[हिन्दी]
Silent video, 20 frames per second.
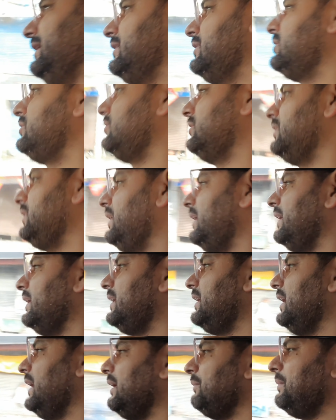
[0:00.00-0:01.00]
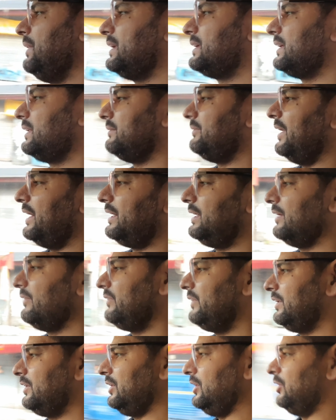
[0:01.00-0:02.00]
जो दो लड़कियाँ मेरे साथ बैठी
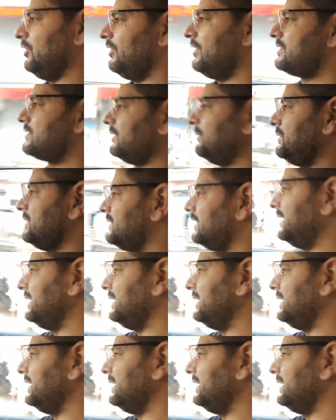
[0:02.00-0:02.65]
अपने को हीरोइन समझ